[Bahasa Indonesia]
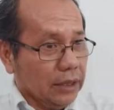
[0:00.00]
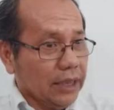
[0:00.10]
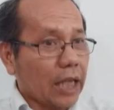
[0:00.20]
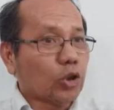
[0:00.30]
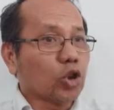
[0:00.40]

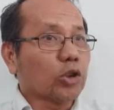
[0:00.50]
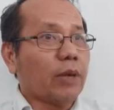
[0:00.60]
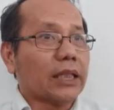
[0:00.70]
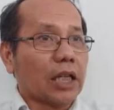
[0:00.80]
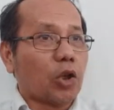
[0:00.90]
Tidak
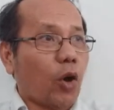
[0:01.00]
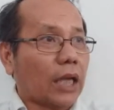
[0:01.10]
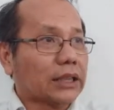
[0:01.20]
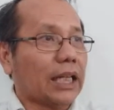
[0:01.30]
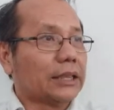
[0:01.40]
cukup hanya
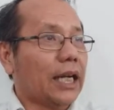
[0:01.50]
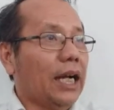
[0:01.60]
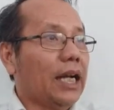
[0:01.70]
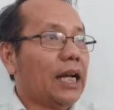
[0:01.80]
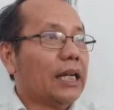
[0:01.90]
doa
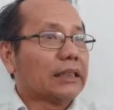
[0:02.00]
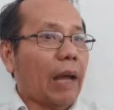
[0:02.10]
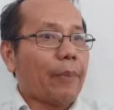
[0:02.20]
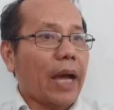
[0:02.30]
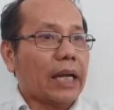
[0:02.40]
saja,
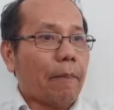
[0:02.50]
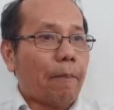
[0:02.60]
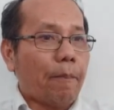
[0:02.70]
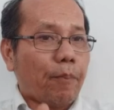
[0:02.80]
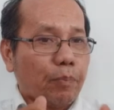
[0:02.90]
tapi
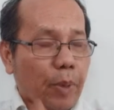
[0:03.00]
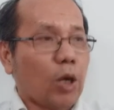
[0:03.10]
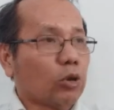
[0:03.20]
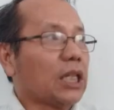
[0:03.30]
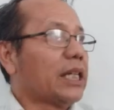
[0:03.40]
ada
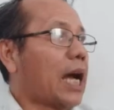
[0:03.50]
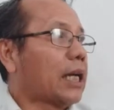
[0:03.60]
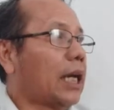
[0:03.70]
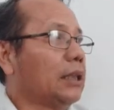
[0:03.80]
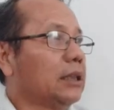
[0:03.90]
perlu
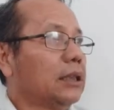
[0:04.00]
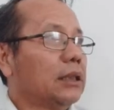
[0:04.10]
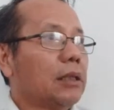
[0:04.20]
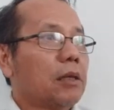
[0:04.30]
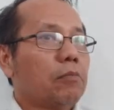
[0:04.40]
tindakan
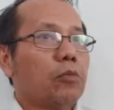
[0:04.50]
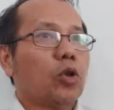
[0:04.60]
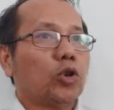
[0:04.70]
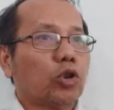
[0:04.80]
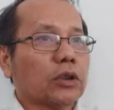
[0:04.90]

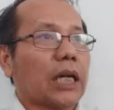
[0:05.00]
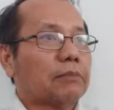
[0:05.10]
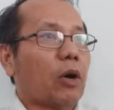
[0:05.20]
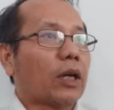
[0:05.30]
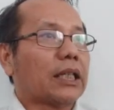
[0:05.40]

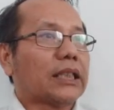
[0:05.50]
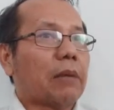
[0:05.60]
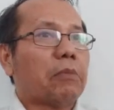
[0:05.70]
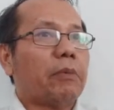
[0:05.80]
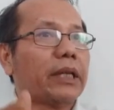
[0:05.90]
menunjukkan bahwa
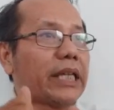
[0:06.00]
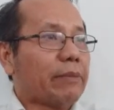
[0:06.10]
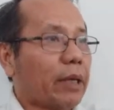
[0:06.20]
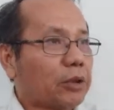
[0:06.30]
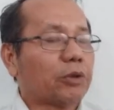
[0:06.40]
kita
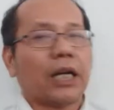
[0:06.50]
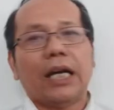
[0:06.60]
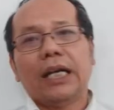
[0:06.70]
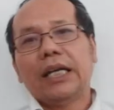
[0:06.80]
memiliki iman juga.